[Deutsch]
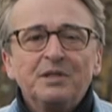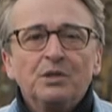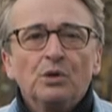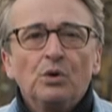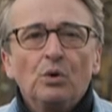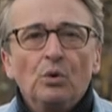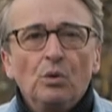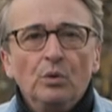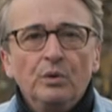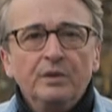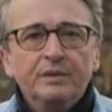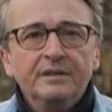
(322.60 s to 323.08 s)
die doch
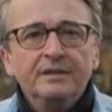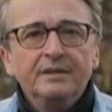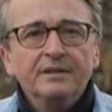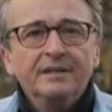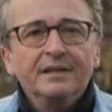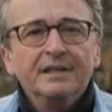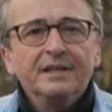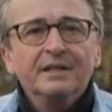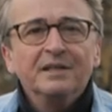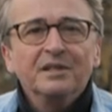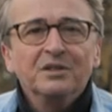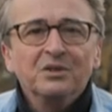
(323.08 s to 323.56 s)

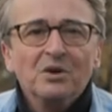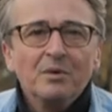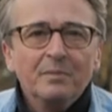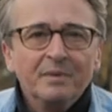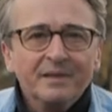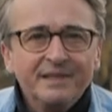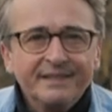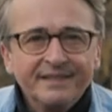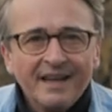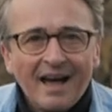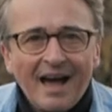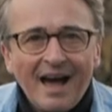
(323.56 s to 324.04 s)
unten in die
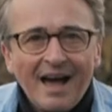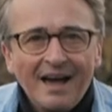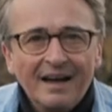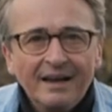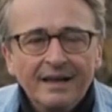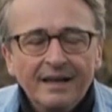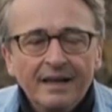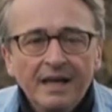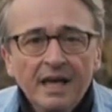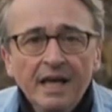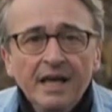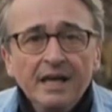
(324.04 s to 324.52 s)

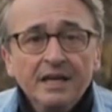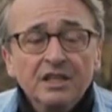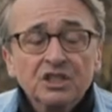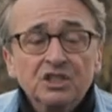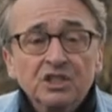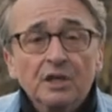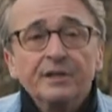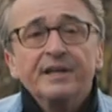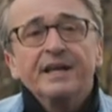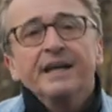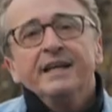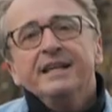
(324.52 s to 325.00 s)
Kommentare. Ich
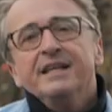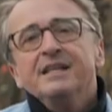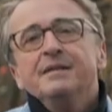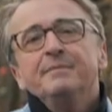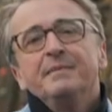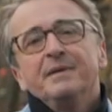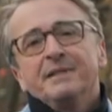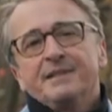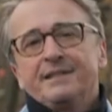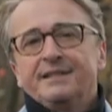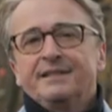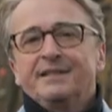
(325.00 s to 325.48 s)
schaue da
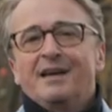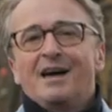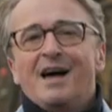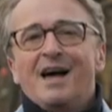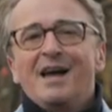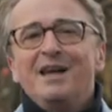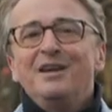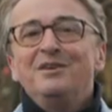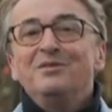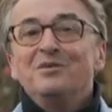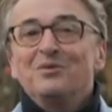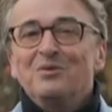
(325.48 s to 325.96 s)
regelmäßig
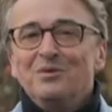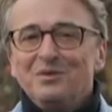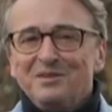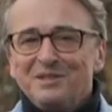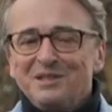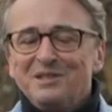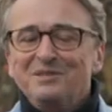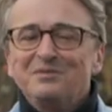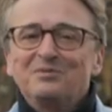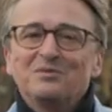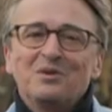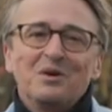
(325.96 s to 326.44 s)
rein und
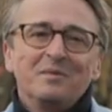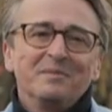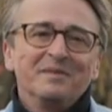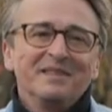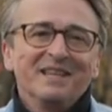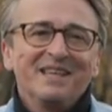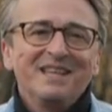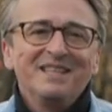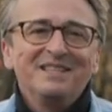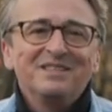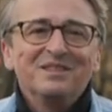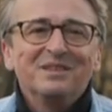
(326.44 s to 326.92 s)
ich freue
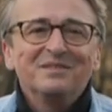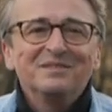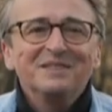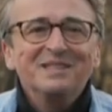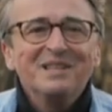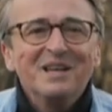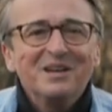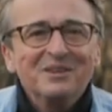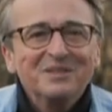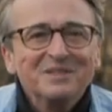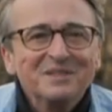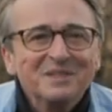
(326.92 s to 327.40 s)
mich echt auf
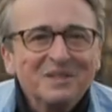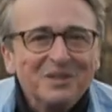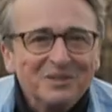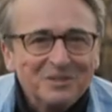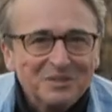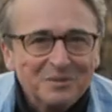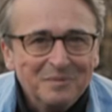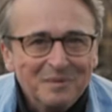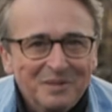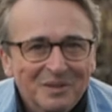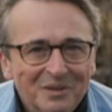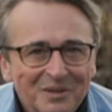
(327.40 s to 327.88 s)
den
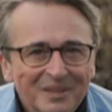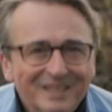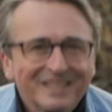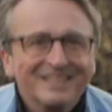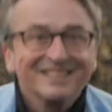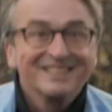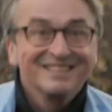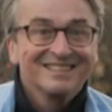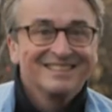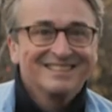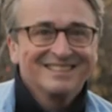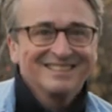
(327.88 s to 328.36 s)
Austausch mit
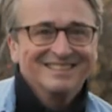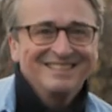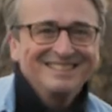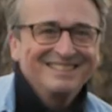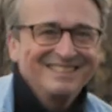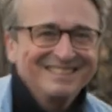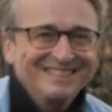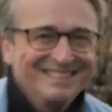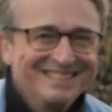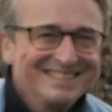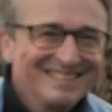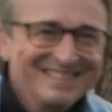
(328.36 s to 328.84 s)

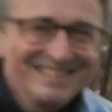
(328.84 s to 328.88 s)
euch.